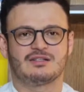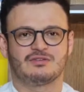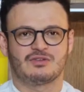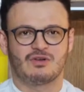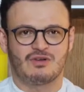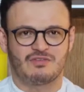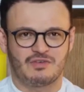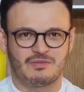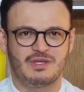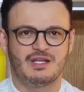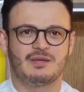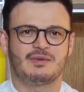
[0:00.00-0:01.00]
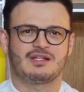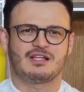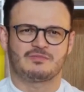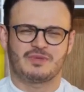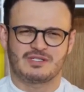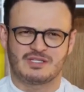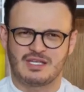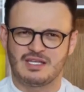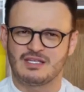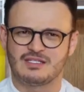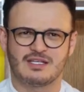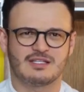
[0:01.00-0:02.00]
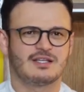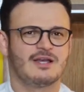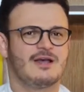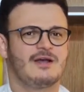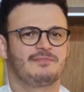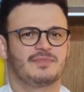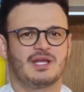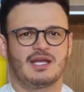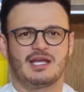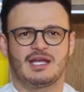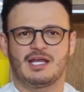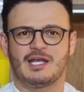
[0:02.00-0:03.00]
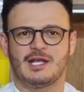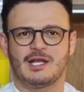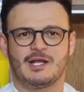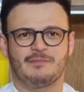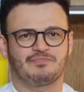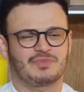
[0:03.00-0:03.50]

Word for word: não só com a família, mas nas pesquisas, é,